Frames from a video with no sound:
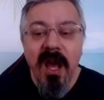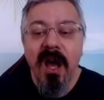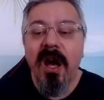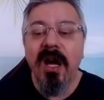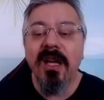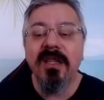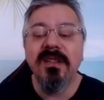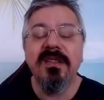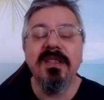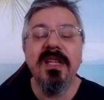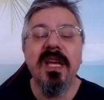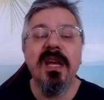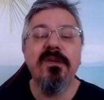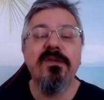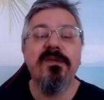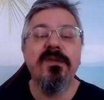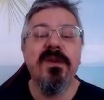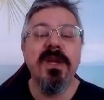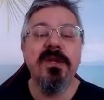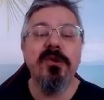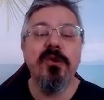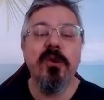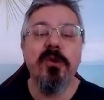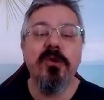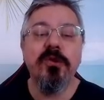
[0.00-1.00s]
Hatta
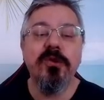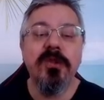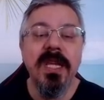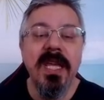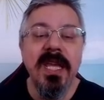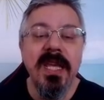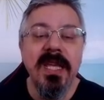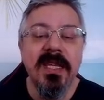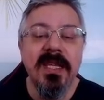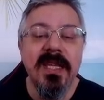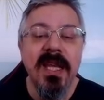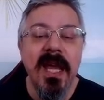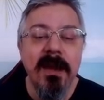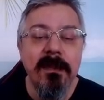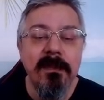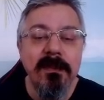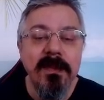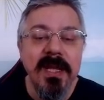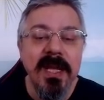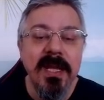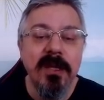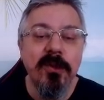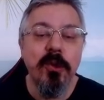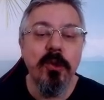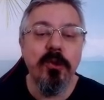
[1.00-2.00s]
F4'teyken
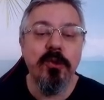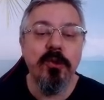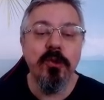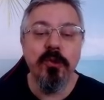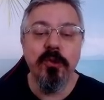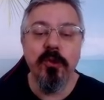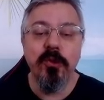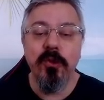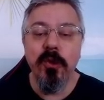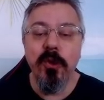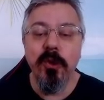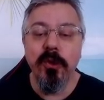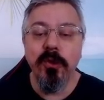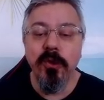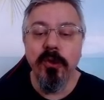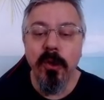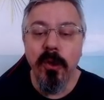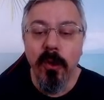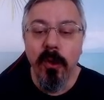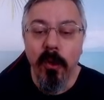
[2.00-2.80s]
bile kötü duruyordu.